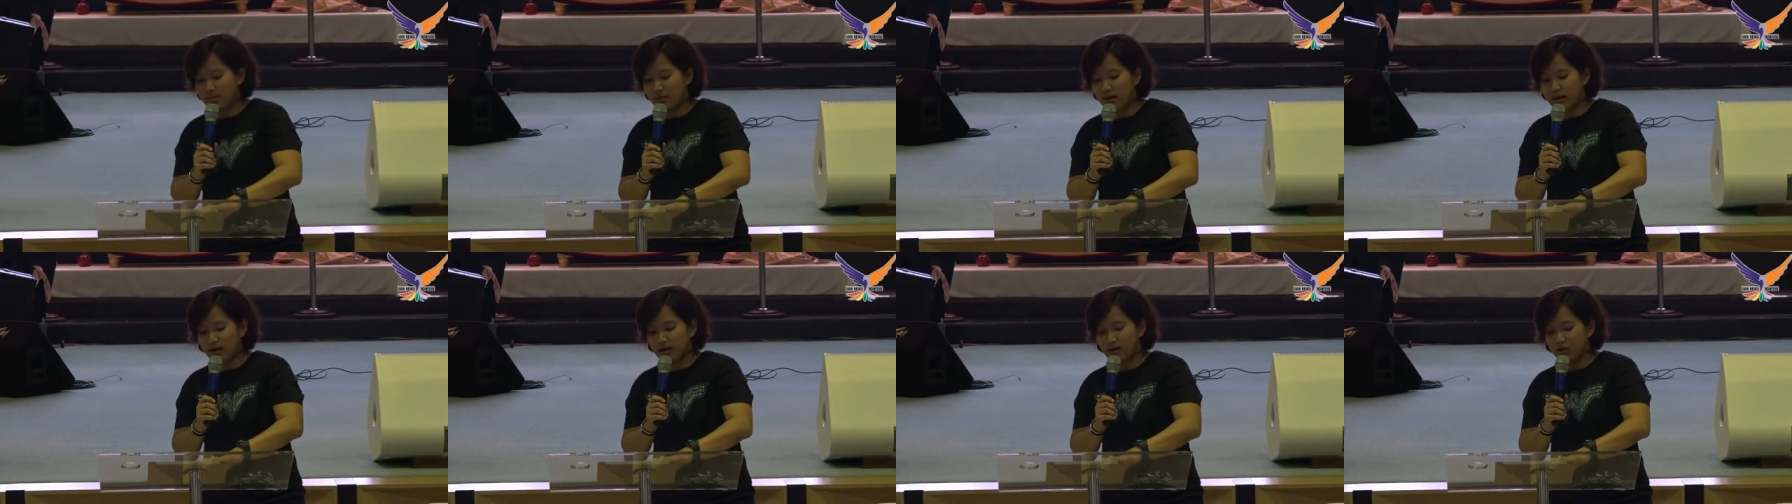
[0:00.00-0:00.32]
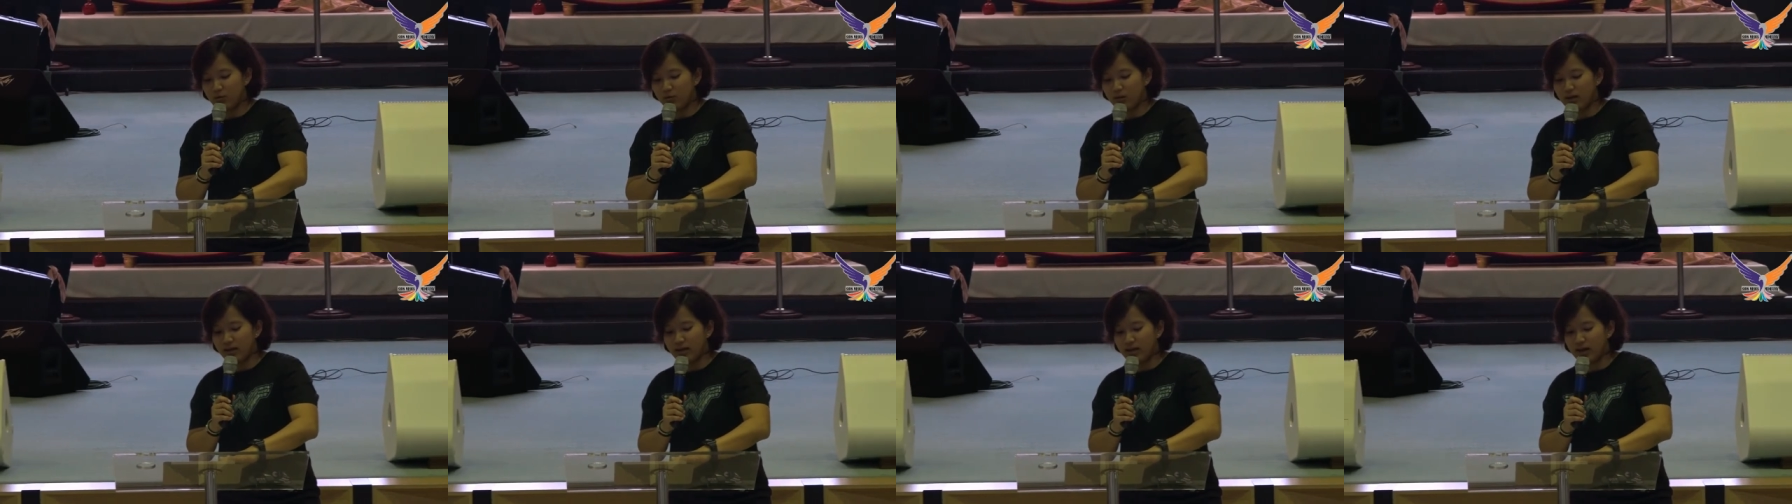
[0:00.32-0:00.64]
panggil
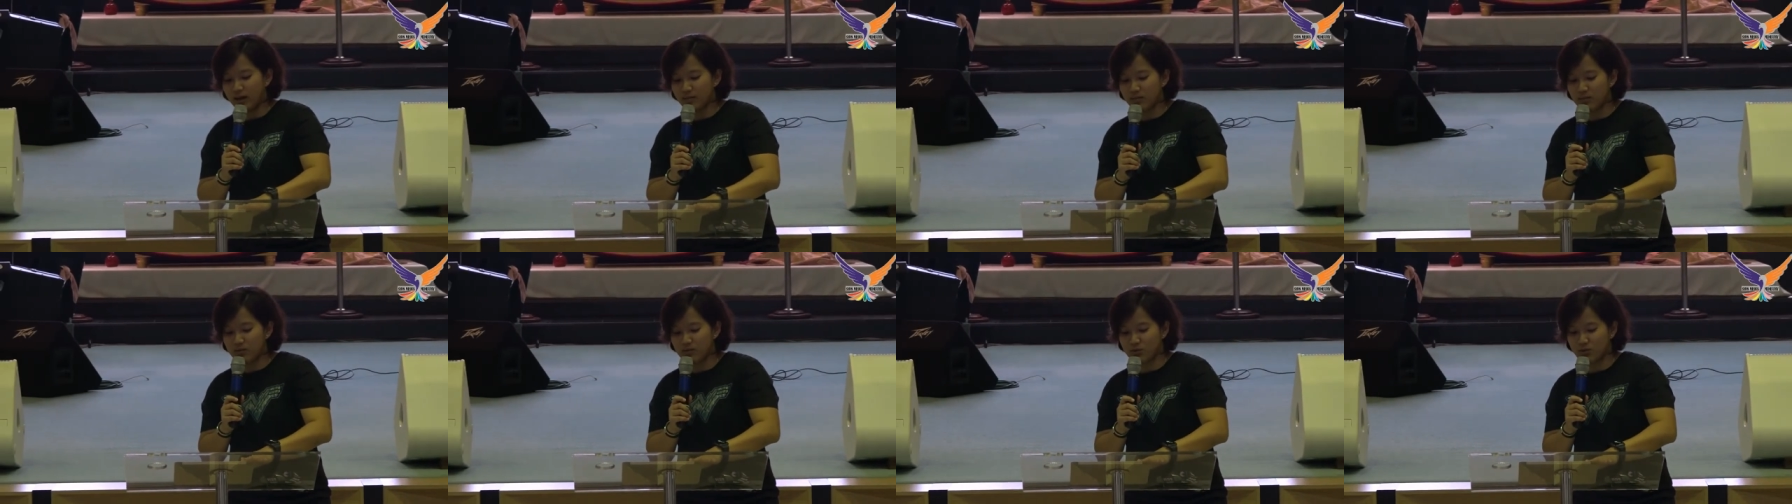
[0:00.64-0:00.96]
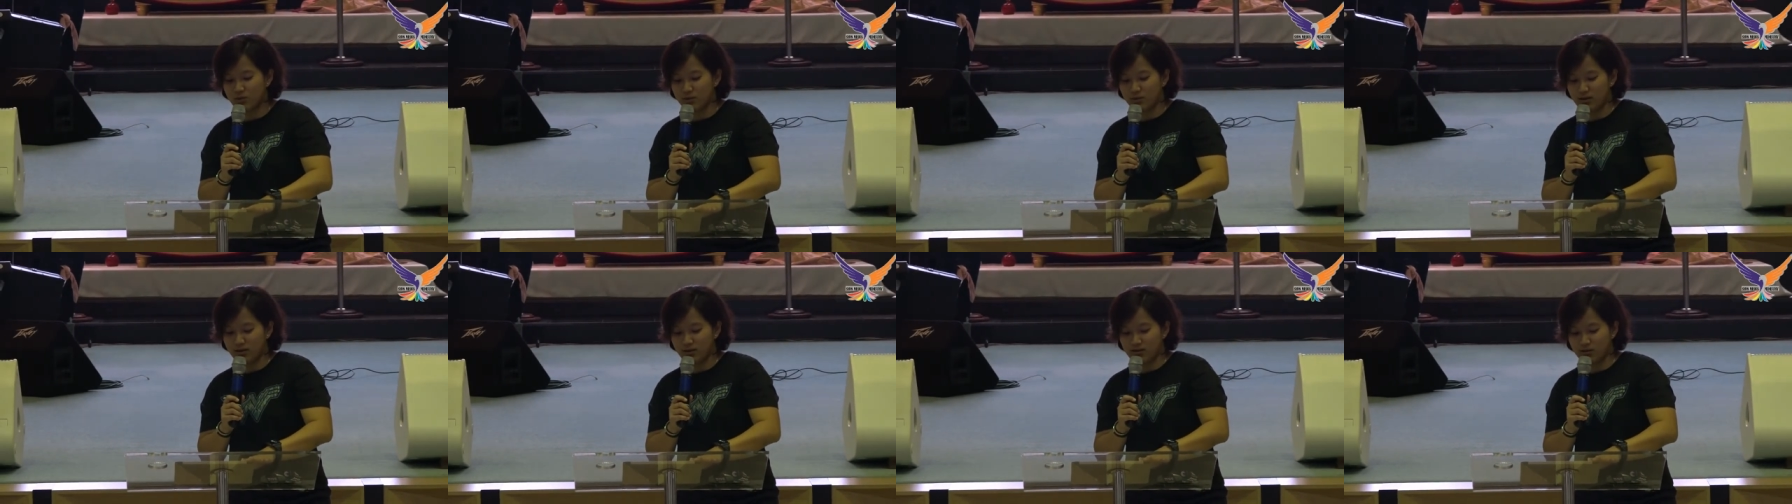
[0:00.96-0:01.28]
William,
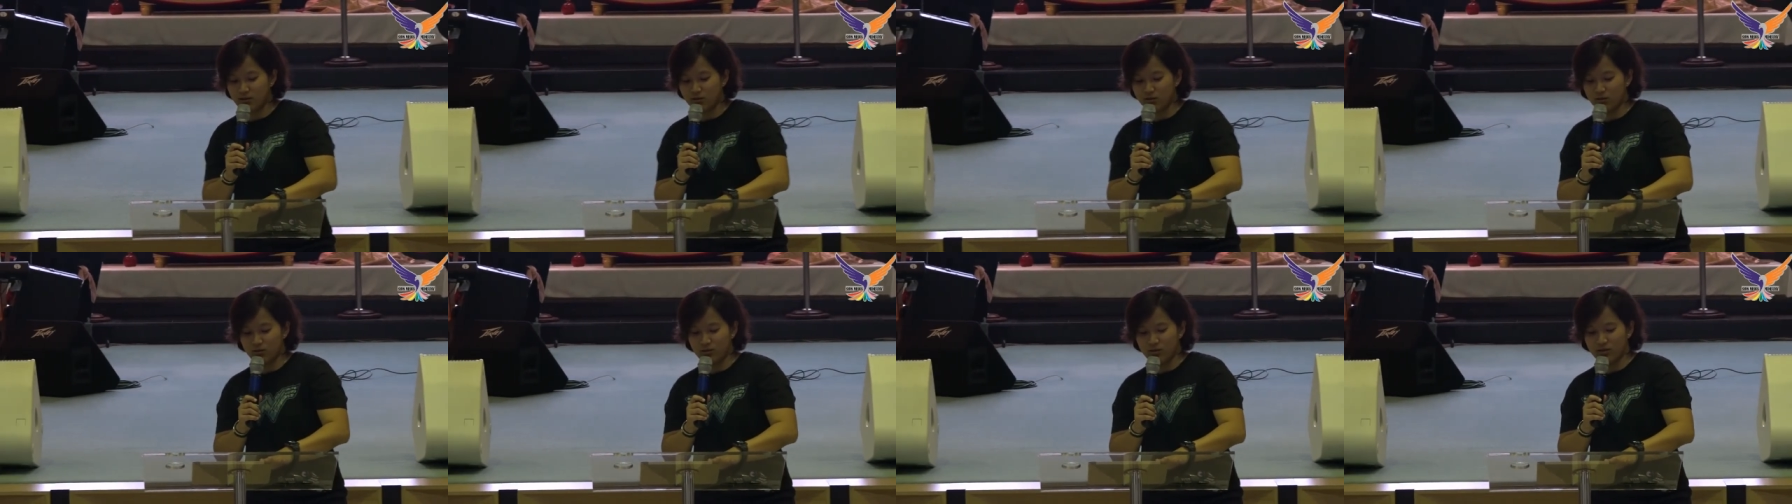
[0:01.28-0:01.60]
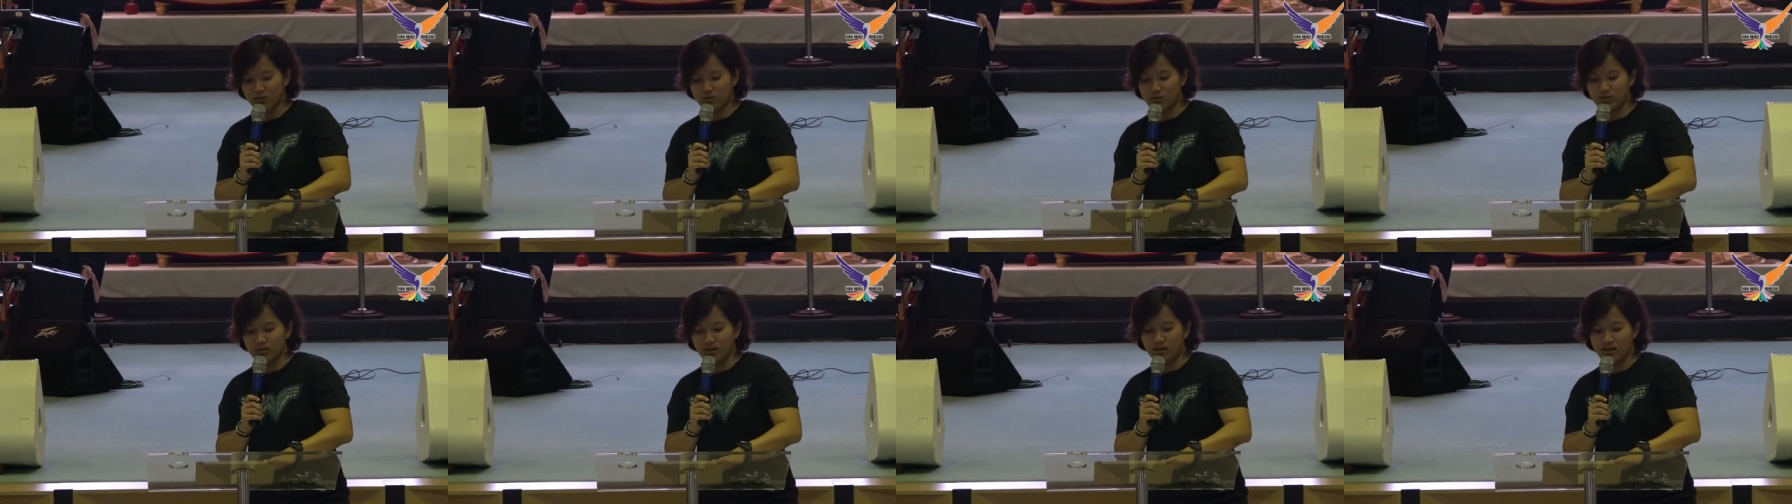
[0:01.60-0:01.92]
coba tolong
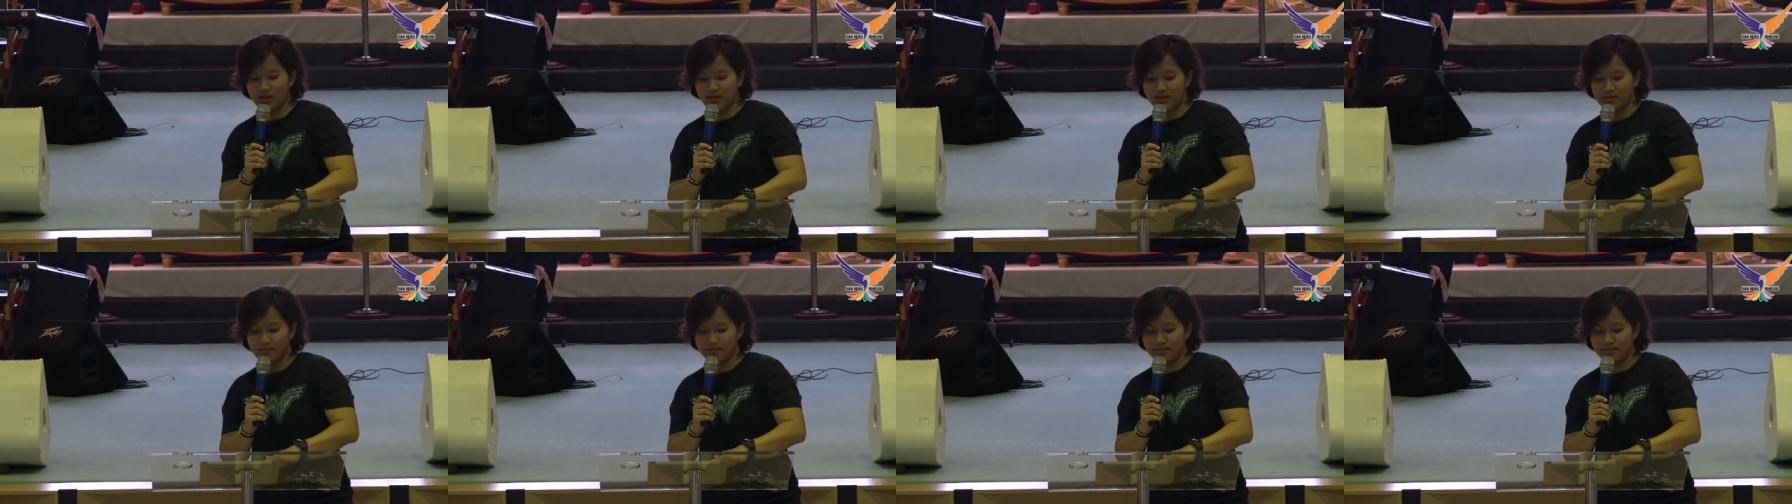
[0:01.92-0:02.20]
bantu saya.